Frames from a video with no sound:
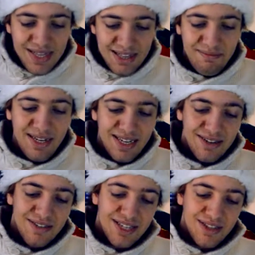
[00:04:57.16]
Nel
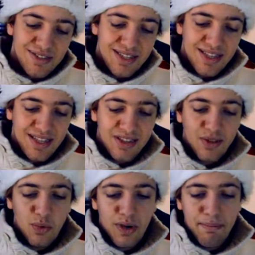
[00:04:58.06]

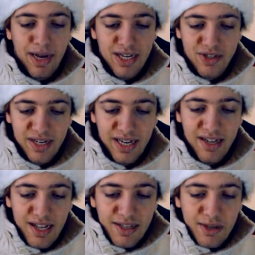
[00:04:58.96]
1972
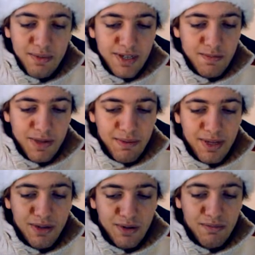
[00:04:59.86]
Bushnell, dopo
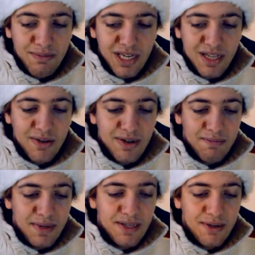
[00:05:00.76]
l'esperimento non
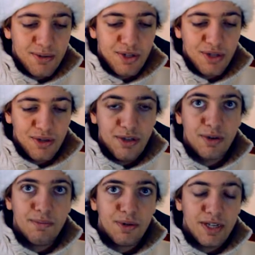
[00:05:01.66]
particolarmente riuscito di
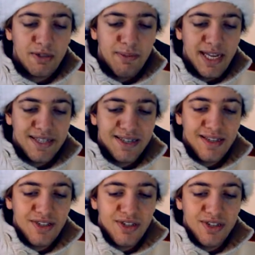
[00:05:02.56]
Computer Space,
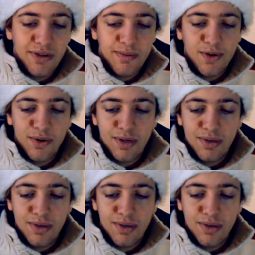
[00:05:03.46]
decise comunque di